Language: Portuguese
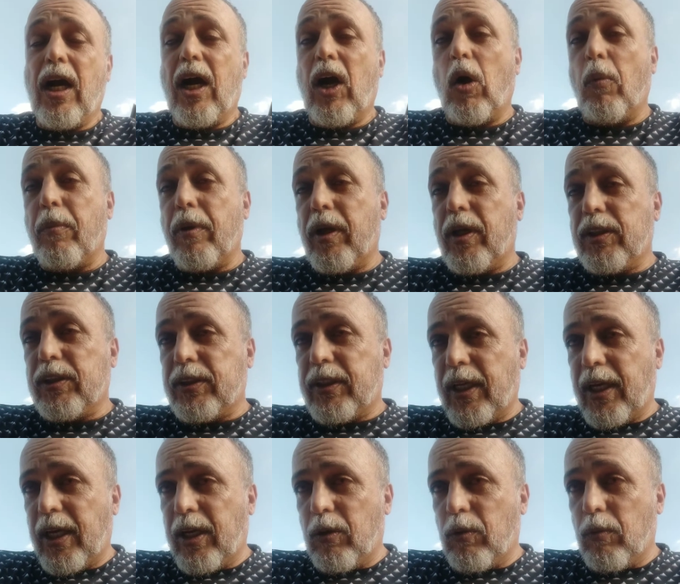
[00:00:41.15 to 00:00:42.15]
ao
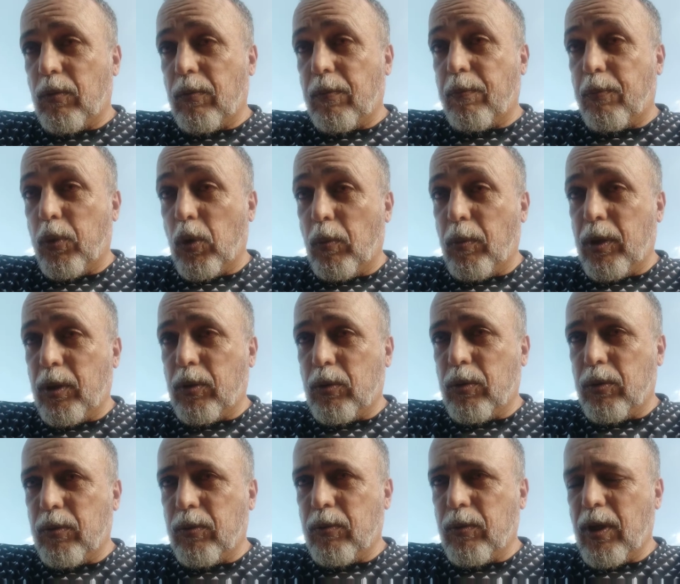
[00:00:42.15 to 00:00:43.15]
Ministério Público,